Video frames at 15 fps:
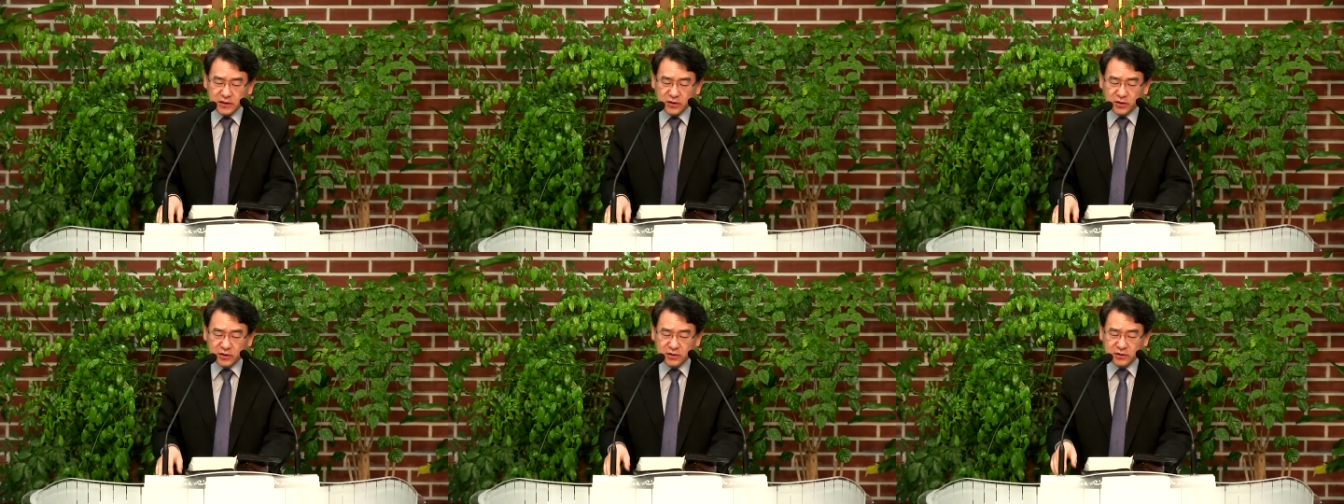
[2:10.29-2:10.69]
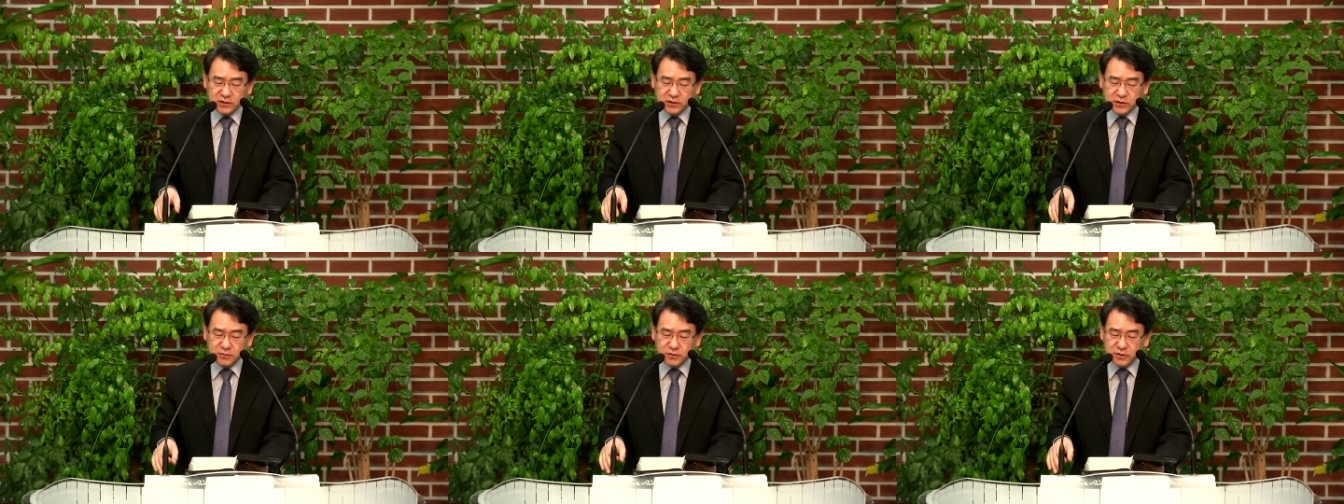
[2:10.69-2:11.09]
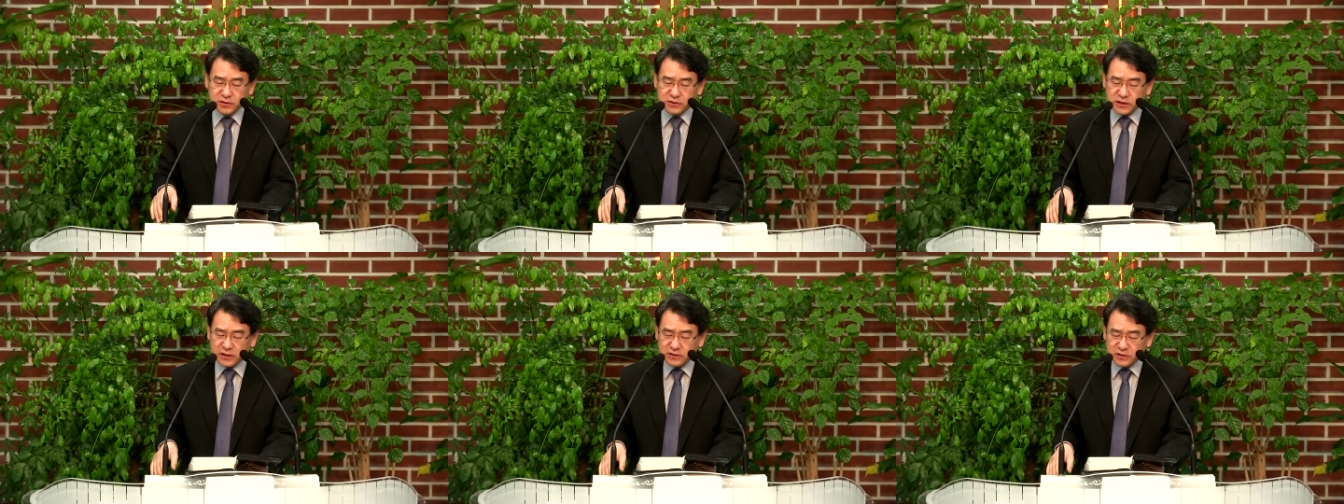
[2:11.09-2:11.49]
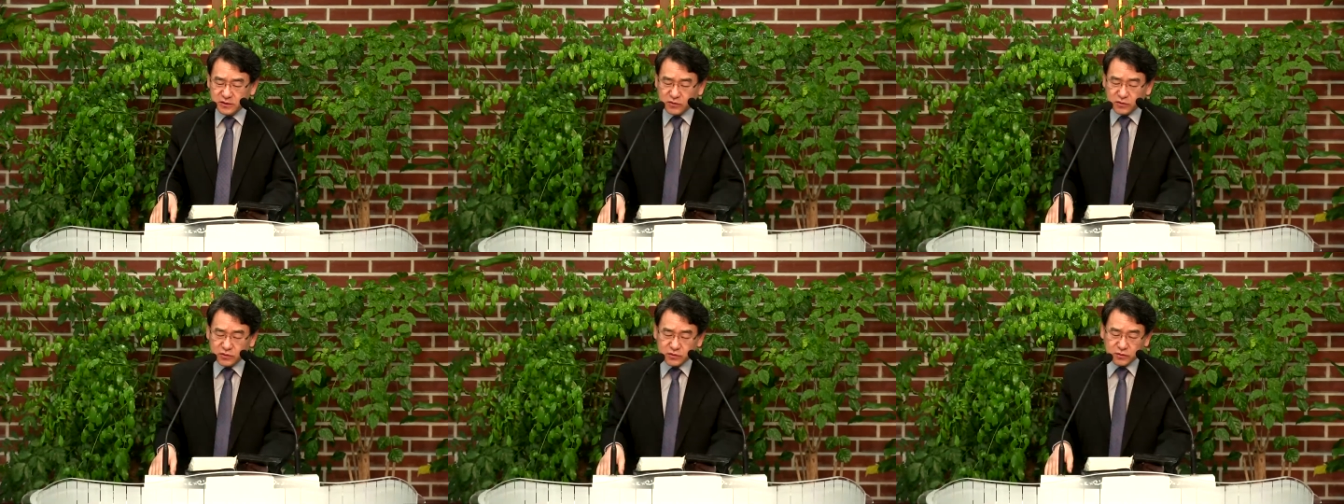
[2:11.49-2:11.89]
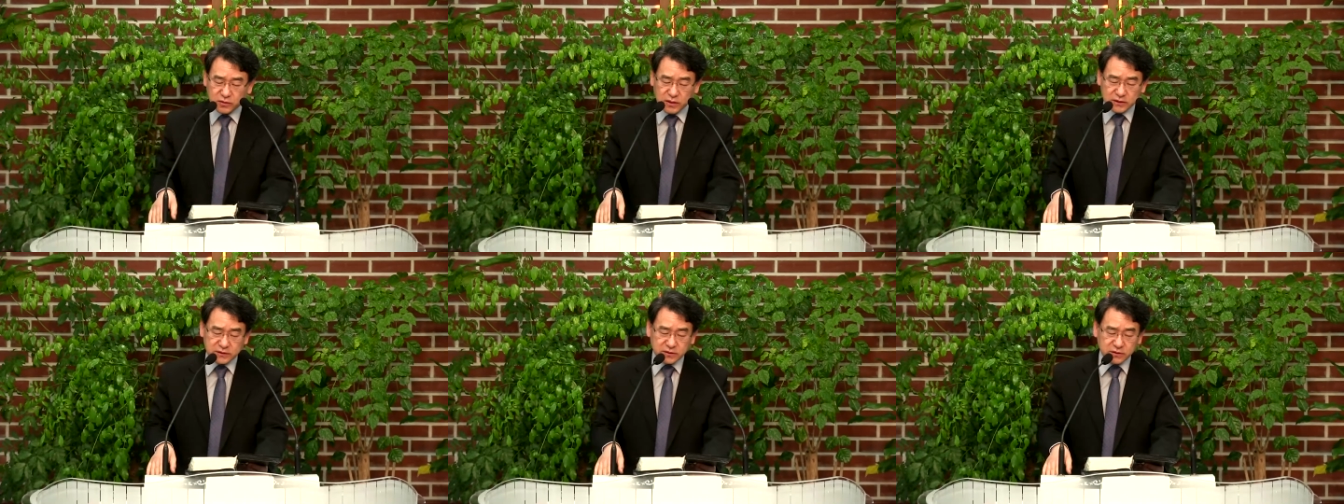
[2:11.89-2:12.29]
너희는 집을 찾을 곳으로
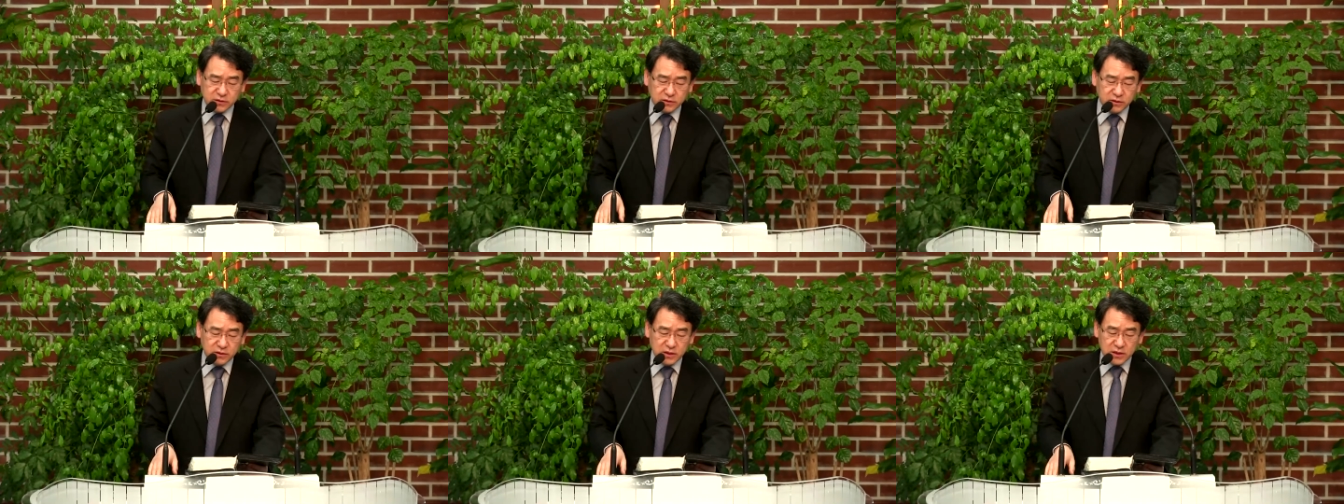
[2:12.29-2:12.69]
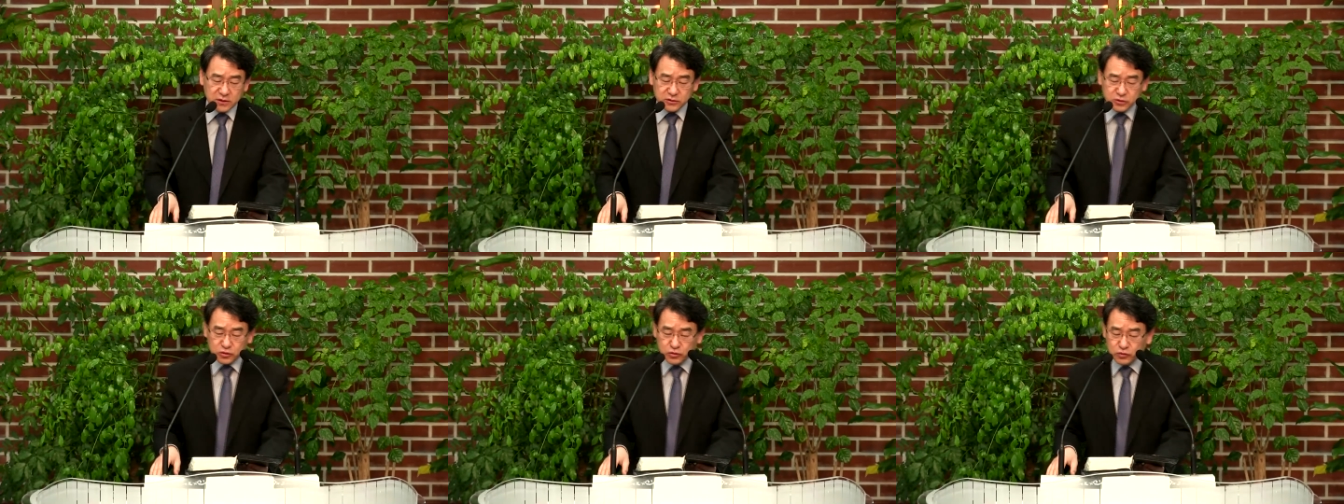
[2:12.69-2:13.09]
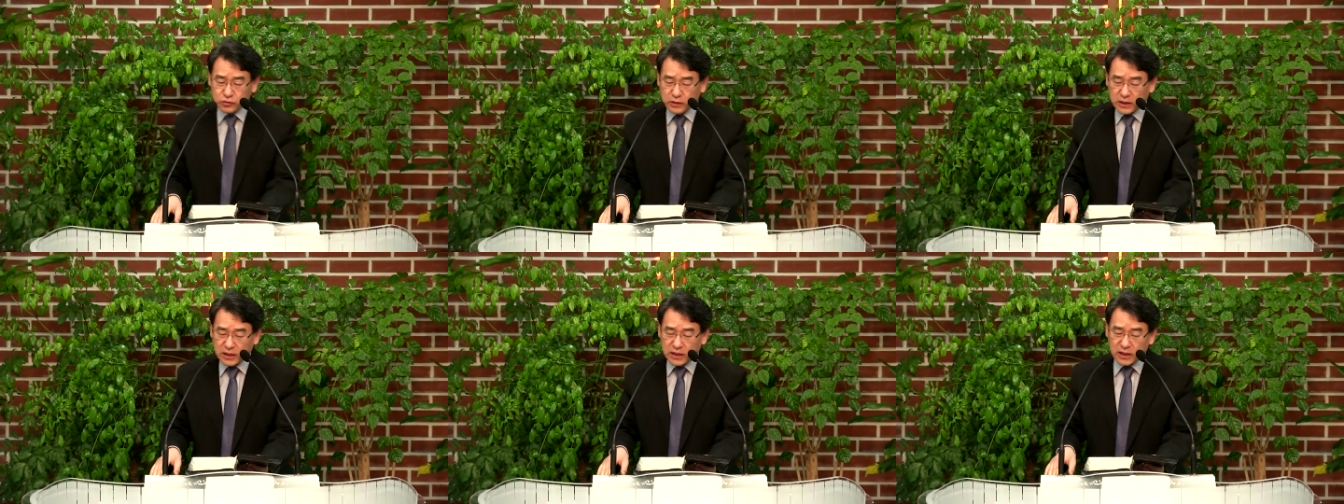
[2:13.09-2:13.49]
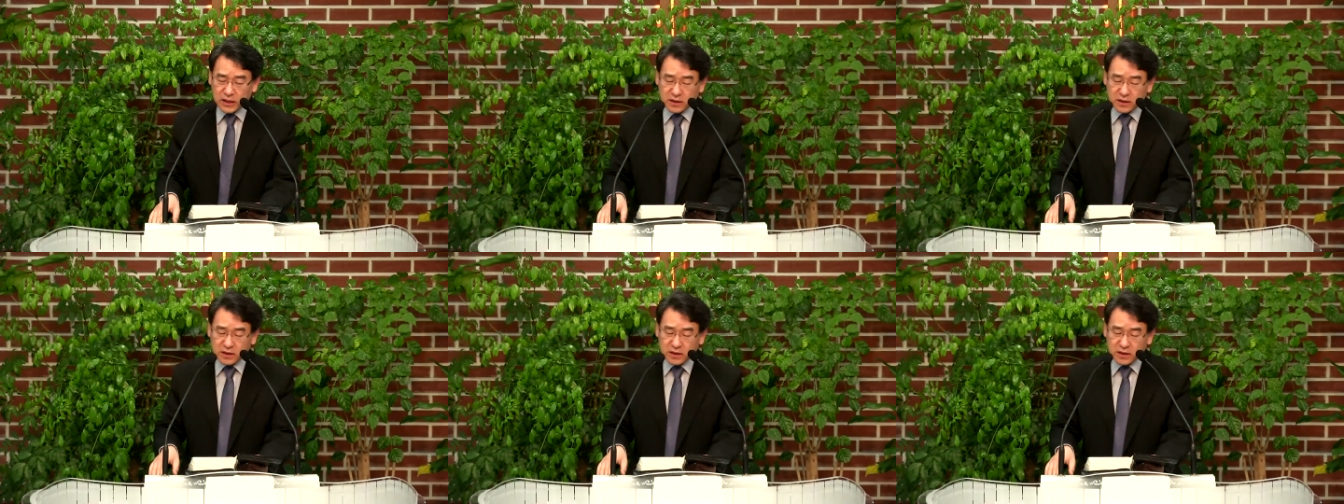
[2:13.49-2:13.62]
가서 주우라.